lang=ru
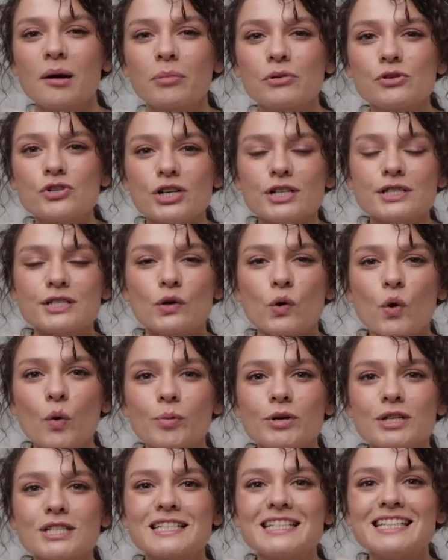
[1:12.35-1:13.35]
получаете
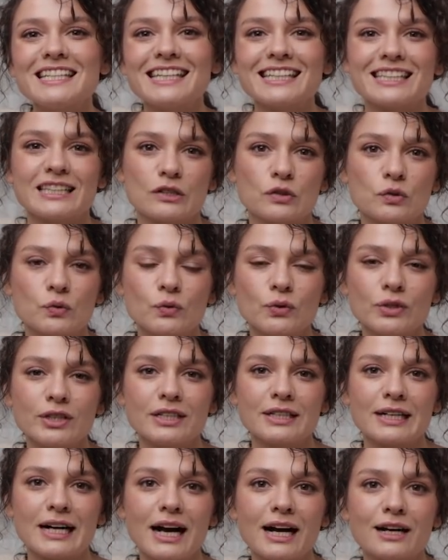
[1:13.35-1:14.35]
образ не
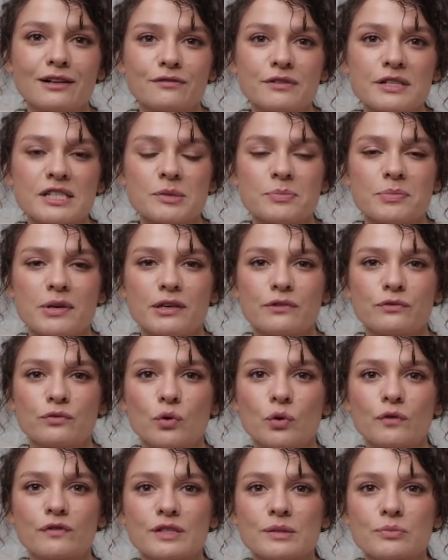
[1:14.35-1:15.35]
такой, как вы себе
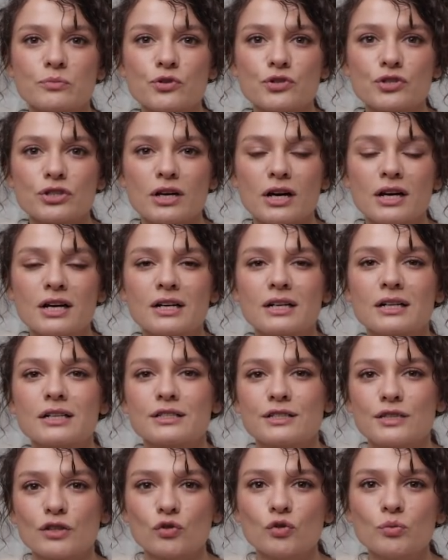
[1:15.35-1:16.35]
его, возможно,
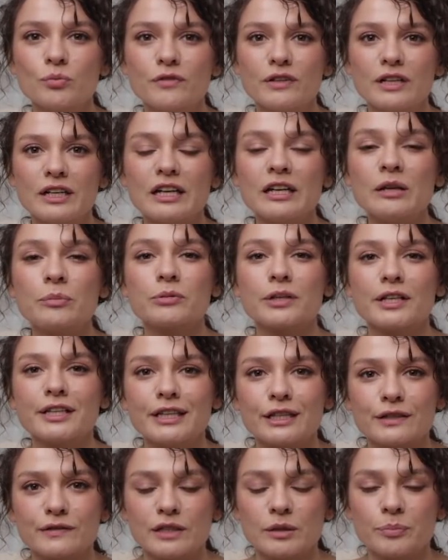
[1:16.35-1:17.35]
задумывали или
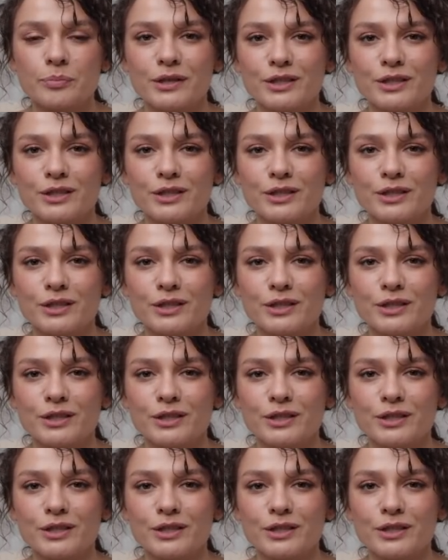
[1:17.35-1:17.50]
планировали.